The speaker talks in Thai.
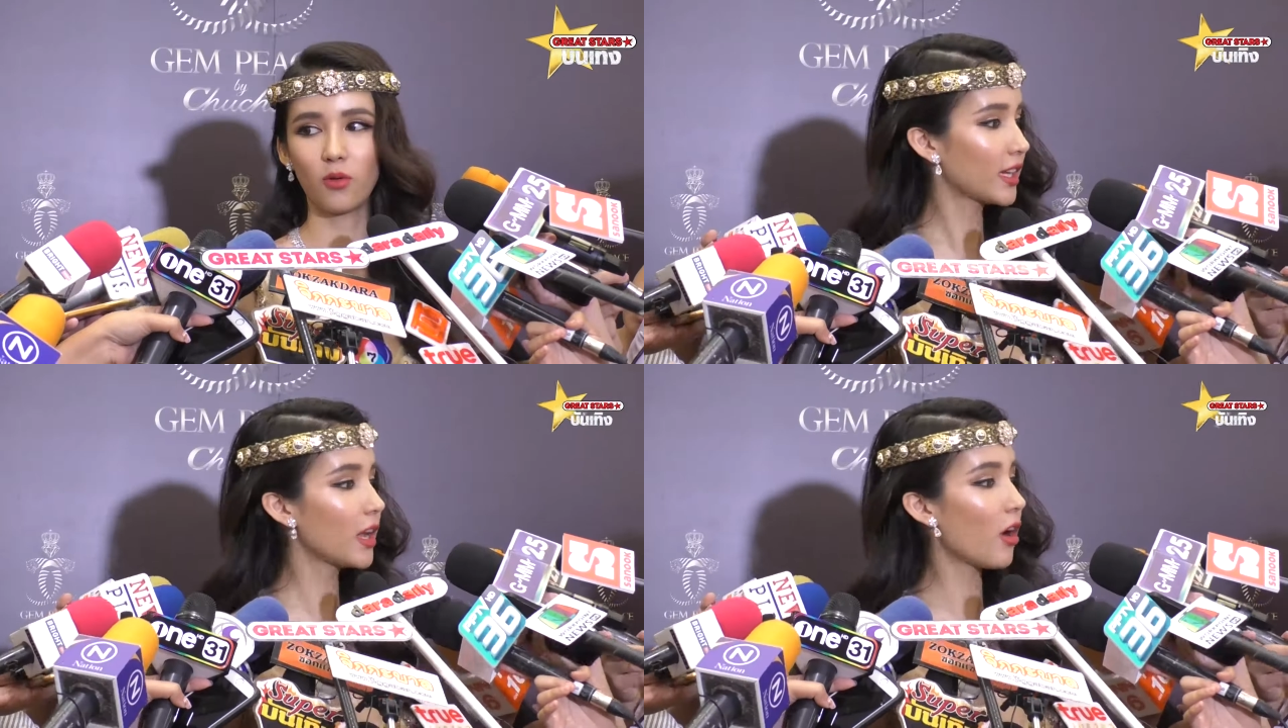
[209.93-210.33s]

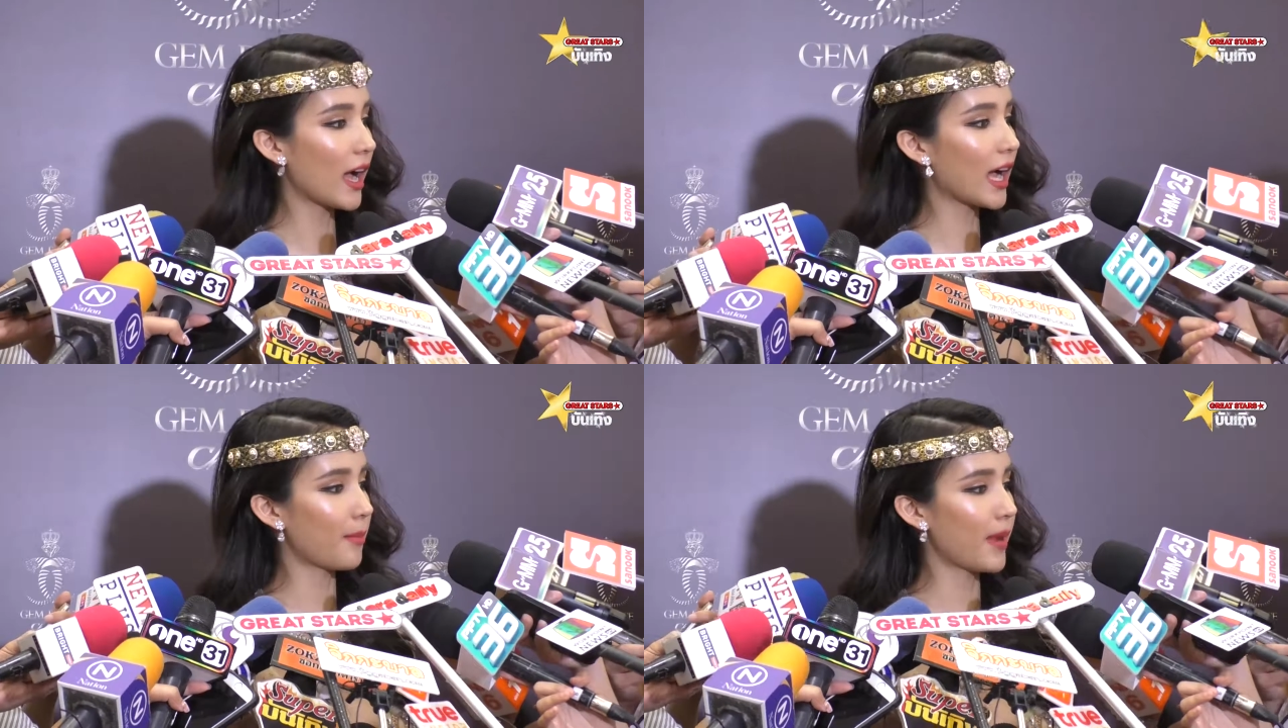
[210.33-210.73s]
ก็ที่ออก
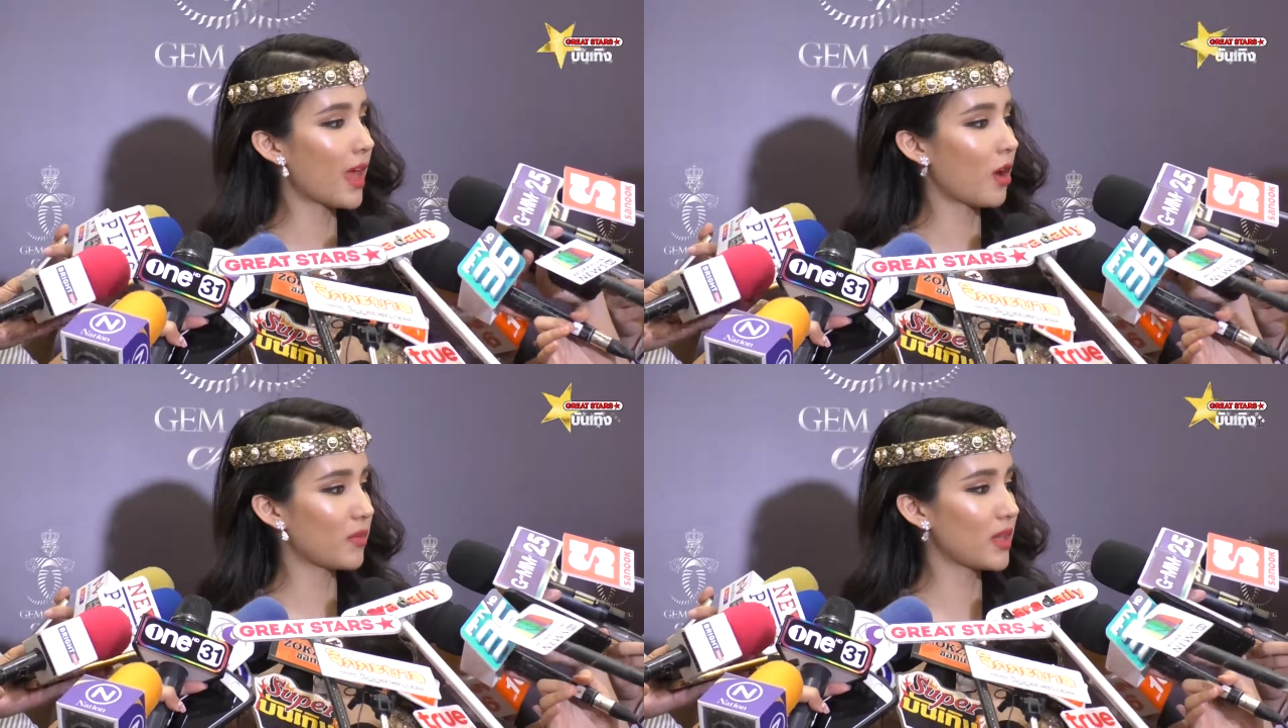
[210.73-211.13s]
อากาศไป
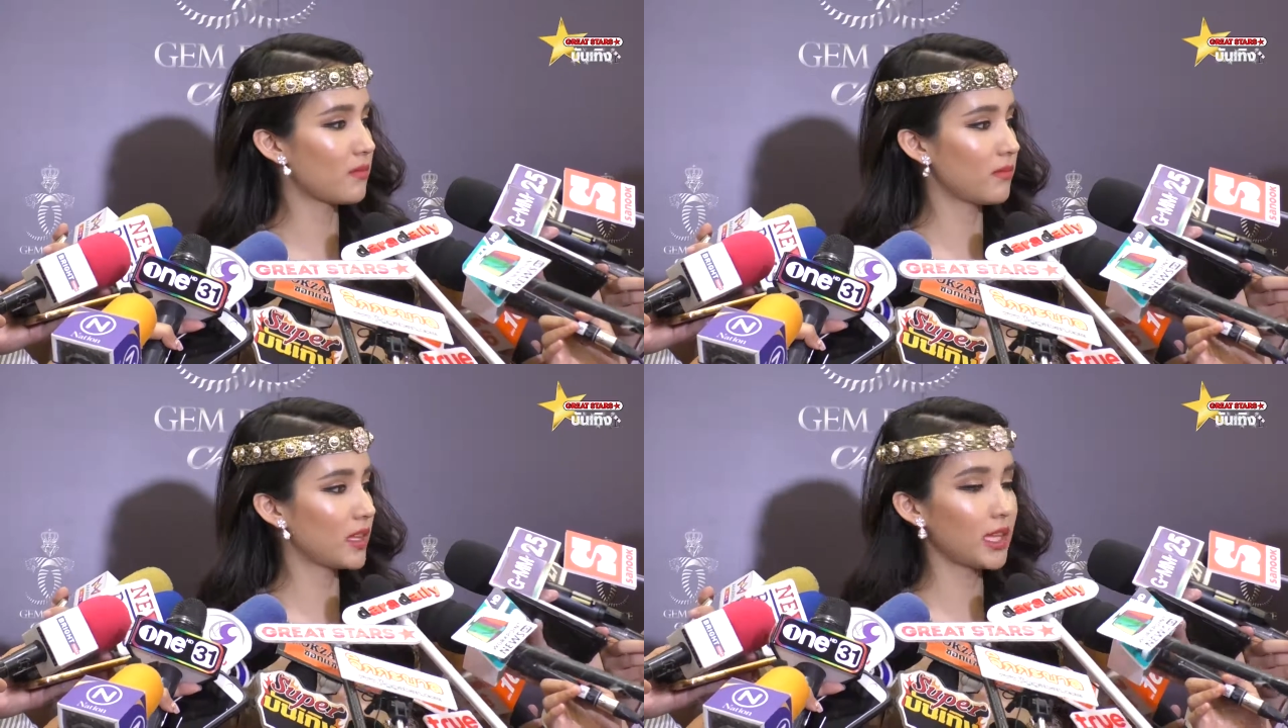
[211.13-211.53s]
แล้วมี
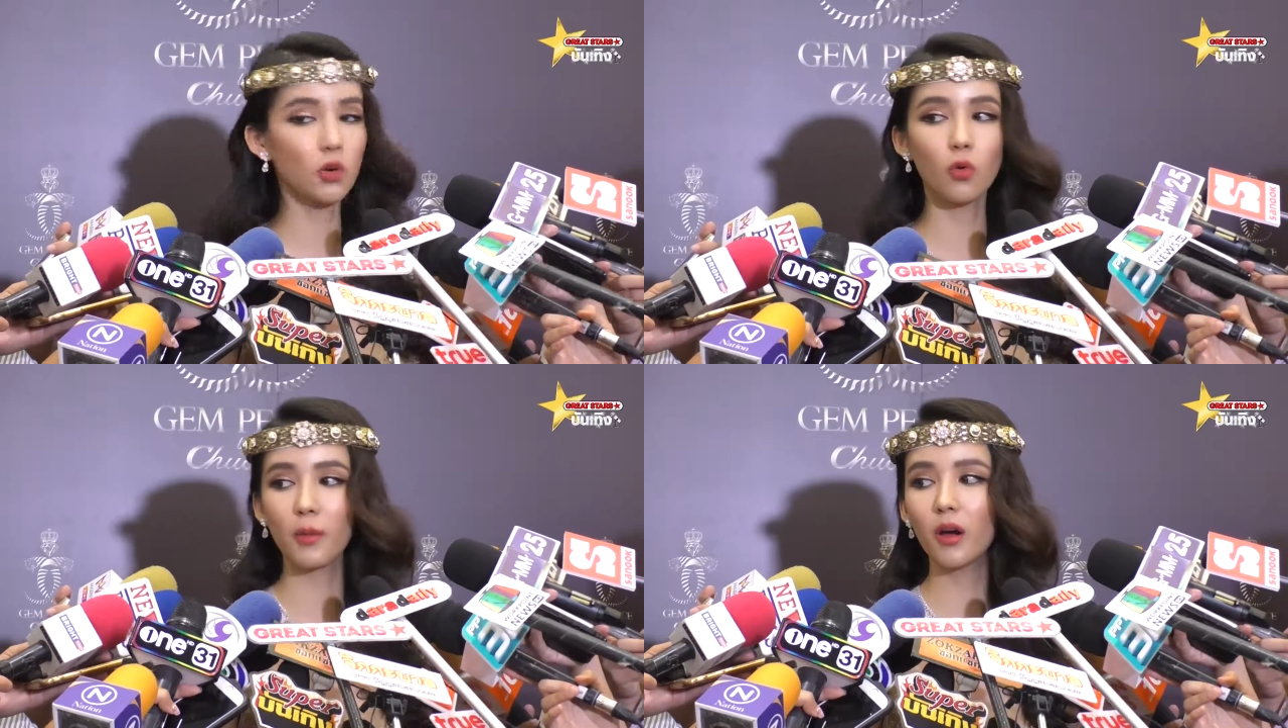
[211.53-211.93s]
มีที่
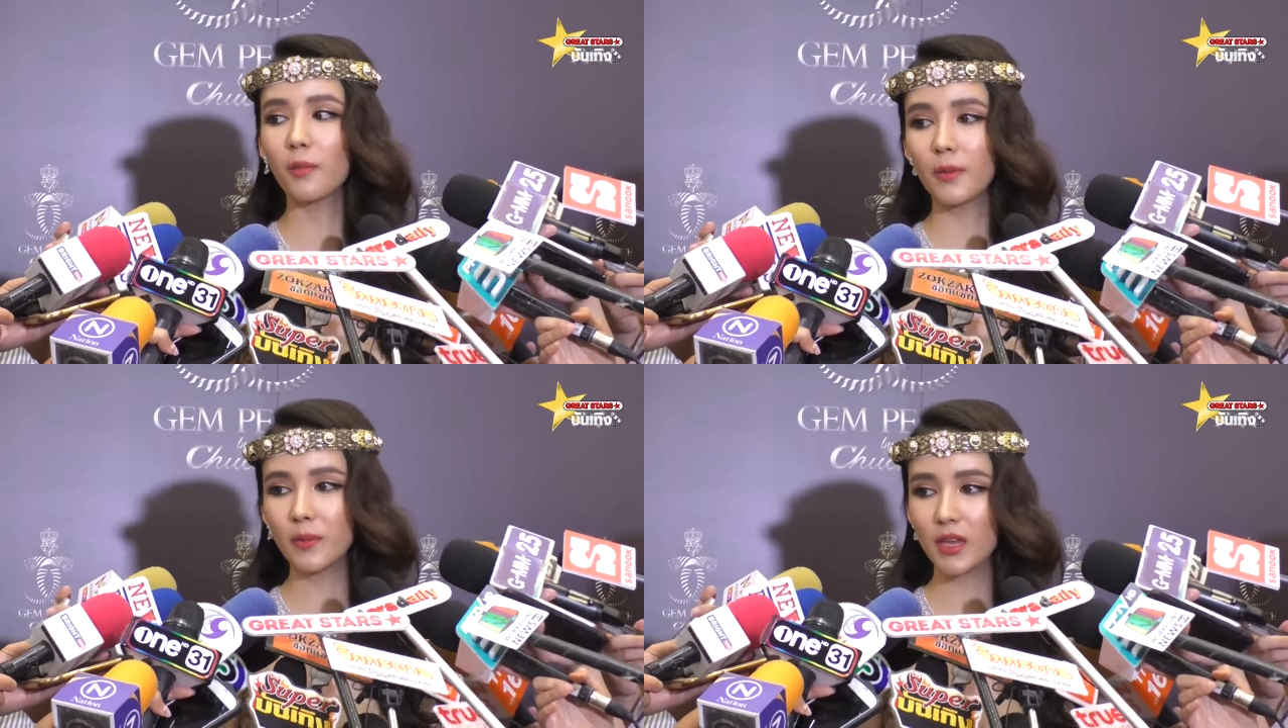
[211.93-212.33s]
รู้ว่าเอ
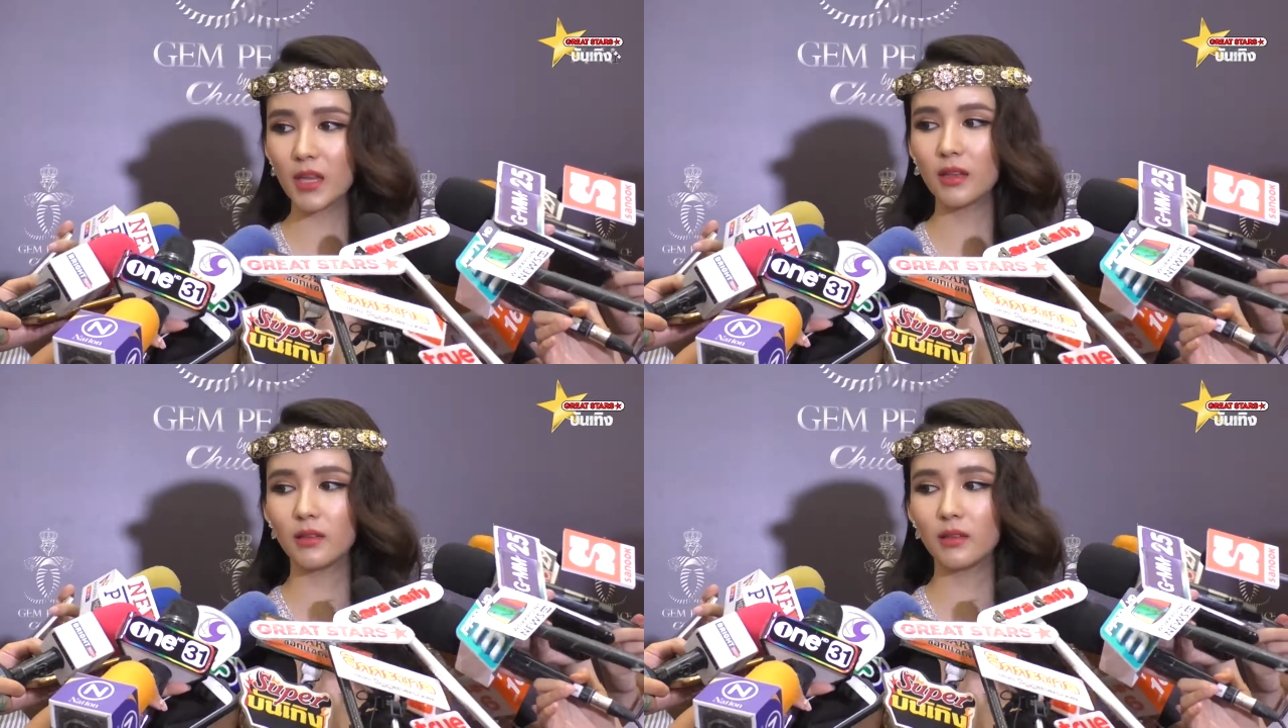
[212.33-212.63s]
อพี่พี